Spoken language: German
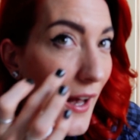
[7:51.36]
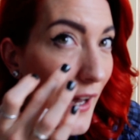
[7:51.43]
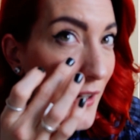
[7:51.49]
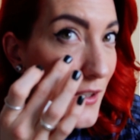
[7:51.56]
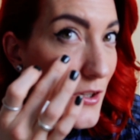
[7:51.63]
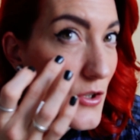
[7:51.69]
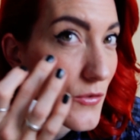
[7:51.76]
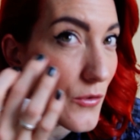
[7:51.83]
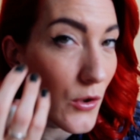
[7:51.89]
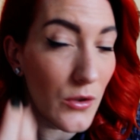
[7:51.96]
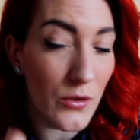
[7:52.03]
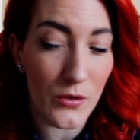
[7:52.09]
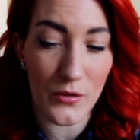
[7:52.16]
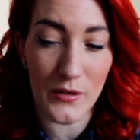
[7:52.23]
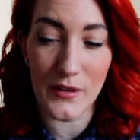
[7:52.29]

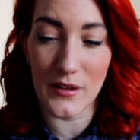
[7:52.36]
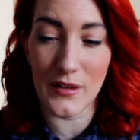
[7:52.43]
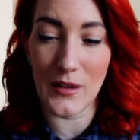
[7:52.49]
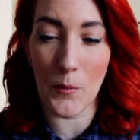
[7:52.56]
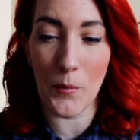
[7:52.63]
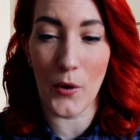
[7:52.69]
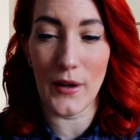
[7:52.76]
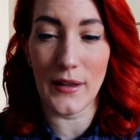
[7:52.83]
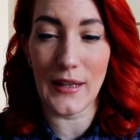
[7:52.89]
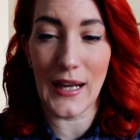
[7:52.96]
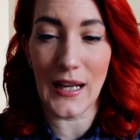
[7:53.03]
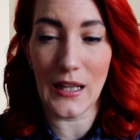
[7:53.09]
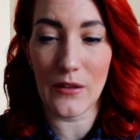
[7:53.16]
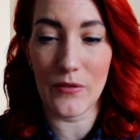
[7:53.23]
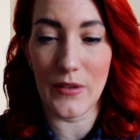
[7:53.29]
angeschwollen und da brauche ich
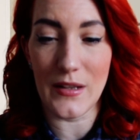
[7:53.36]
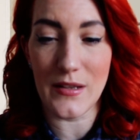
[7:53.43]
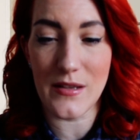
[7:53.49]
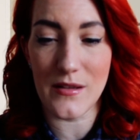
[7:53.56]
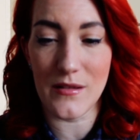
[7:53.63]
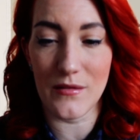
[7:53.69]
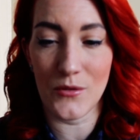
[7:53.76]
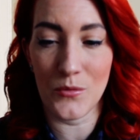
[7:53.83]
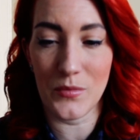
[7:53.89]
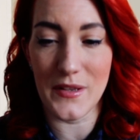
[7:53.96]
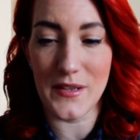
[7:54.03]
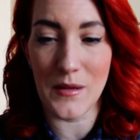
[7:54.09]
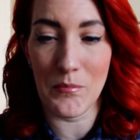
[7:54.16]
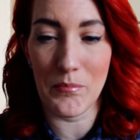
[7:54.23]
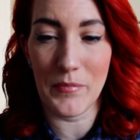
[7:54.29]
echt was, um
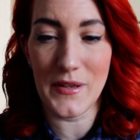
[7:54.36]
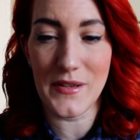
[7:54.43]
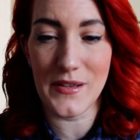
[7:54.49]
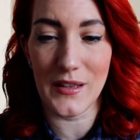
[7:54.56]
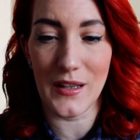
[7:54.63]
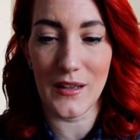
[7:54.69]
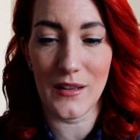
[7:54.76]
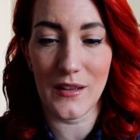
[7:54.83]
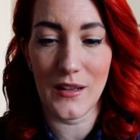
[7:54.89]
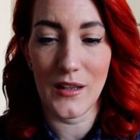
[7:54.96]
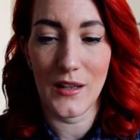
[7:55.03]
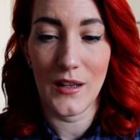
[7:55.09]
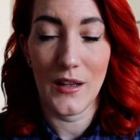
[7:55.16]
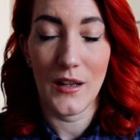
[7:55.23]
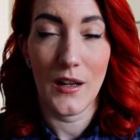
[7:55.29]
das ein bisschen
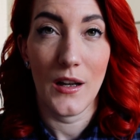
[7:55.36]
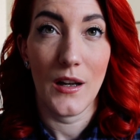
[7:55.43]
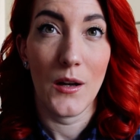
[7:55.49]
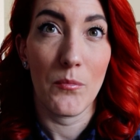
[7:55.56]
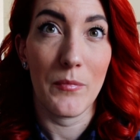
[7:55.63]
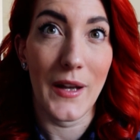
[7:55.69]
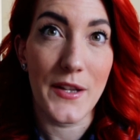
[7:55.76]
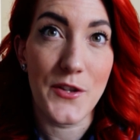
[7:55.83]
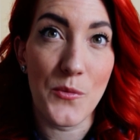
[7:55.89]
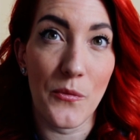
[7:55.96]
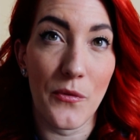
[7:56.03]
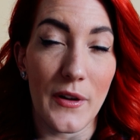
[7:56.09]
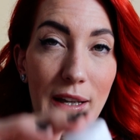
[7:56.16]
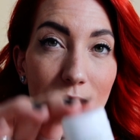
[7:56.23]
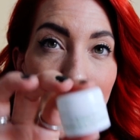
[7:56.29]
mehr zu
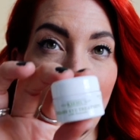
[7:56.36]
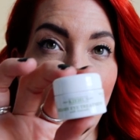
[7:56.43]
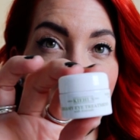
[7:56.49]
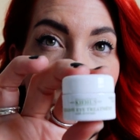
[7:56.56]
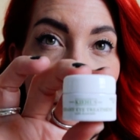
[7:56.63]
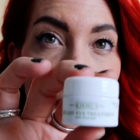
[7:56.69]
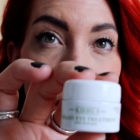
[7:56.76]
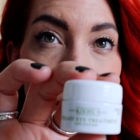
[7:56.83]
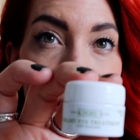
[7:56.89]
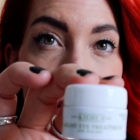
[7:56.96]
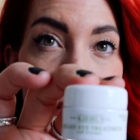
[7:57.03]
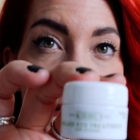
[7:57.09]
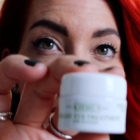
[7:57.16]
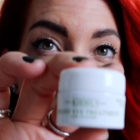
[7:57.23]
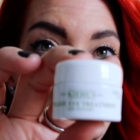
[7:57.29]
pflegen. Da haben wir
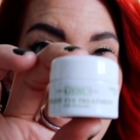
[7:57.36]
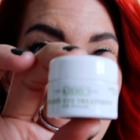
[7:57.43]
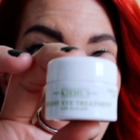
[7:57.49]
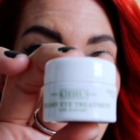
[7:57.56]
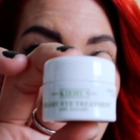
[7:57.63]
dieses